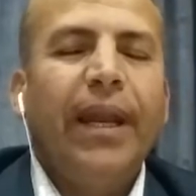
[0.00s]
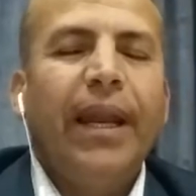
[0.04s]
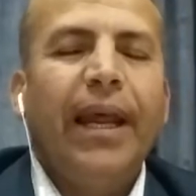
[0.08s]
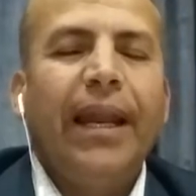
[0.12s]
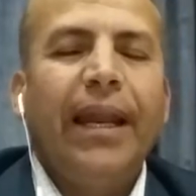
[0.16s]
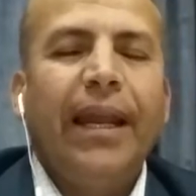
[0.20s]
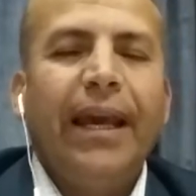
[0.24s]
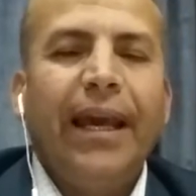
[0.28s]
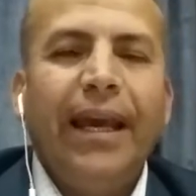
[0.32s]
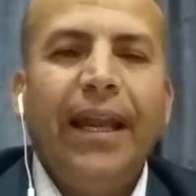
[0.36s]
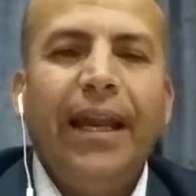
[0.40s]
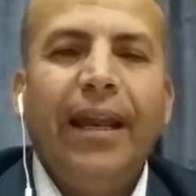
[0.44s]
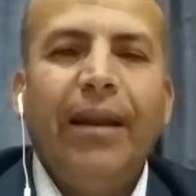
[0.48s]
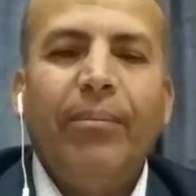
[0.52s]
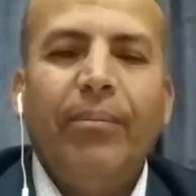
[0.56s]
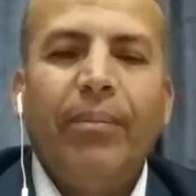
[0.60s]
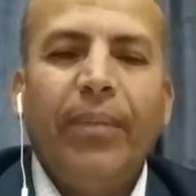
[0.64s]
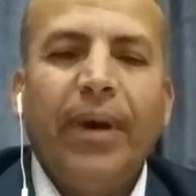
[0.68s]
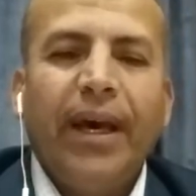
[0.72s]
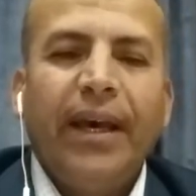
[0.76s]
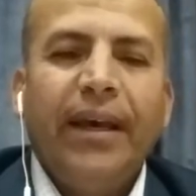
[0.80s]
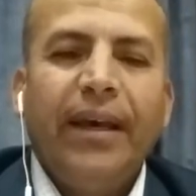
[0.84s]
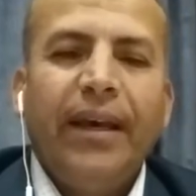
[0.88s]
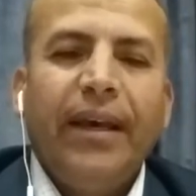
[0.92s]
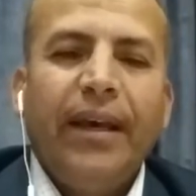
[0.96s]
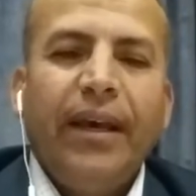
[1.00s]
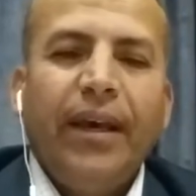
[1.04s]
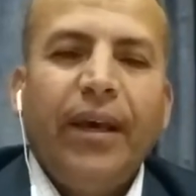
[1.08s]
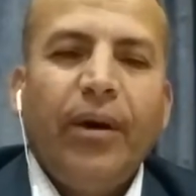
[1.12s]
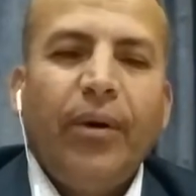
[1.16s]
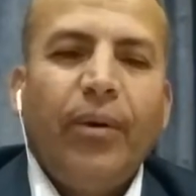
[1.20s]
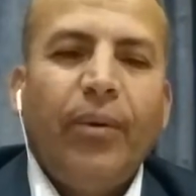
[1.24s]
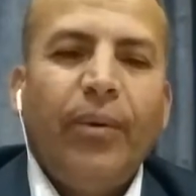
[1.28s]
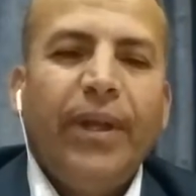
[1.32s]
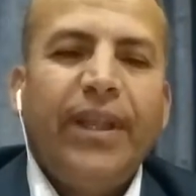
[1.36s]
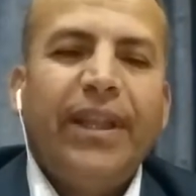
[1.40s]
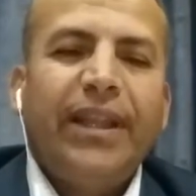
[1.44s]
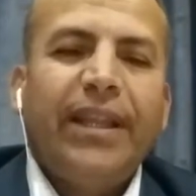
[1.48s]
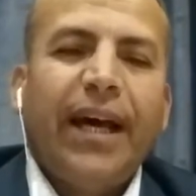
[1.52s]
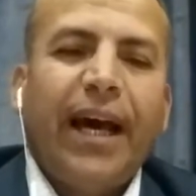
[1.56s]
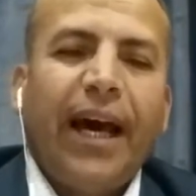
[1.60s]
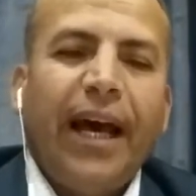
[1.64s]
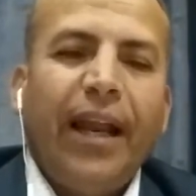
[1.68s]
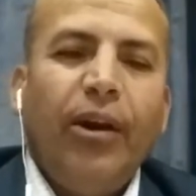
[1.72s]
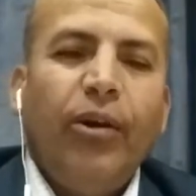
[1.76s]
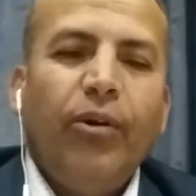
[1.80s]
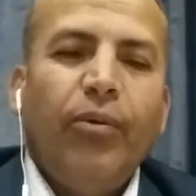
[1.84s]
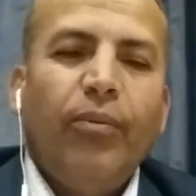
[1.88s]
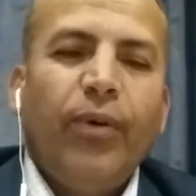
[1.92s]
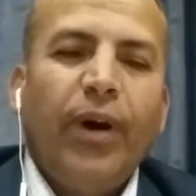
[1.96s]
إلى العلم
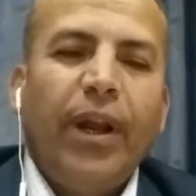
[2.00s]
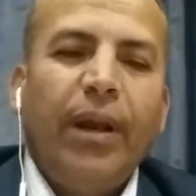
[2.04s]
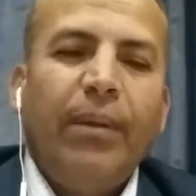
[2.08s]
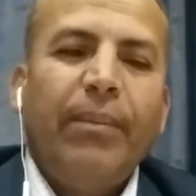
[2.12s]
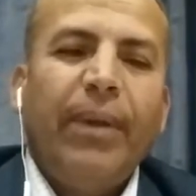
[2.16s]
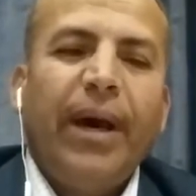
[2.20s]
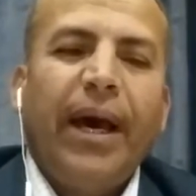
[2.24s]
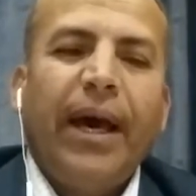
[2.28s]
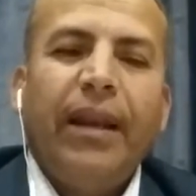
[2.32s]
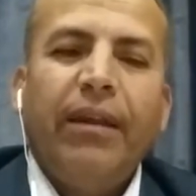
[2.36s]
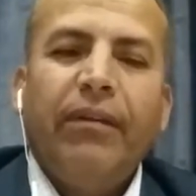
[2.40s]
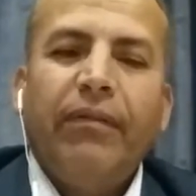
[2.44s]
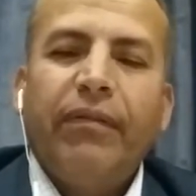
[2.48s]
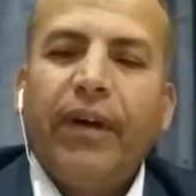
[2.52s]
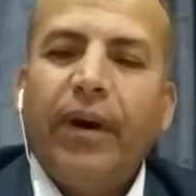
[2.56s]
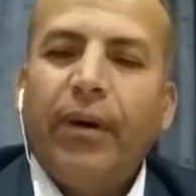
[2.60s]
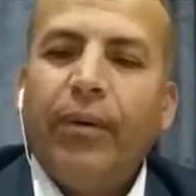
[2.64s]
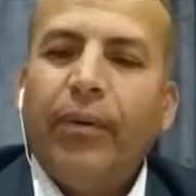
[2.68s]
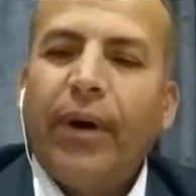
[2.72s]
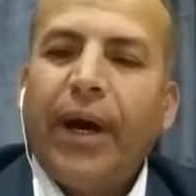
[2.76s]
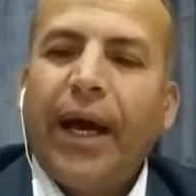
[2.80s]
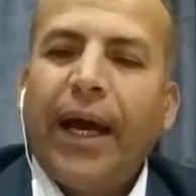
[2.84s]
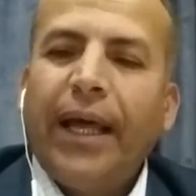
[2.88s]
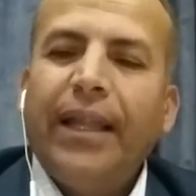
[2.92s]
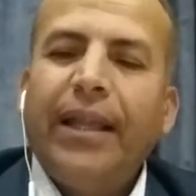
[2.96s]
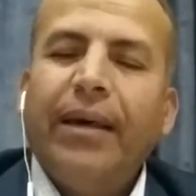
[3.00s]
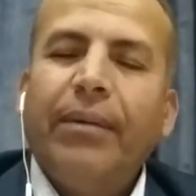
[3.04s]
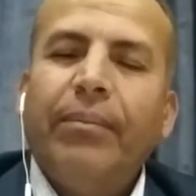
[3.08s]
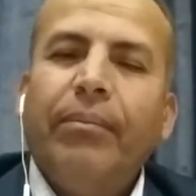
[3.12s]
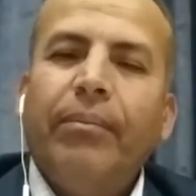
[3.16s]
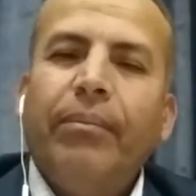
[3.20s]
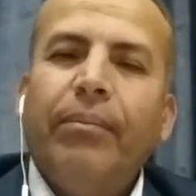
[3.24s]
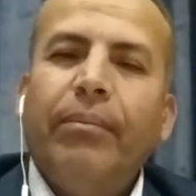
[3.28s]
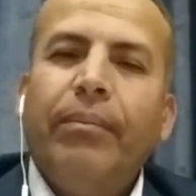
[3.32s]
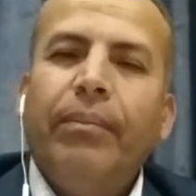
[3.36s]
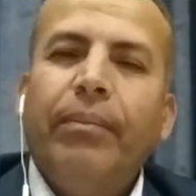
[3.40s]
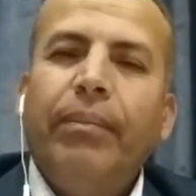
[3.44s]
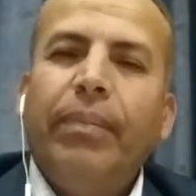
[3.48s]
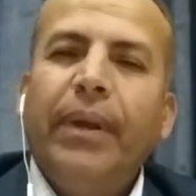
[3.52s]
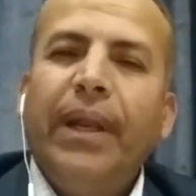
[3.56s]
والتعلم والمعرفة وعدم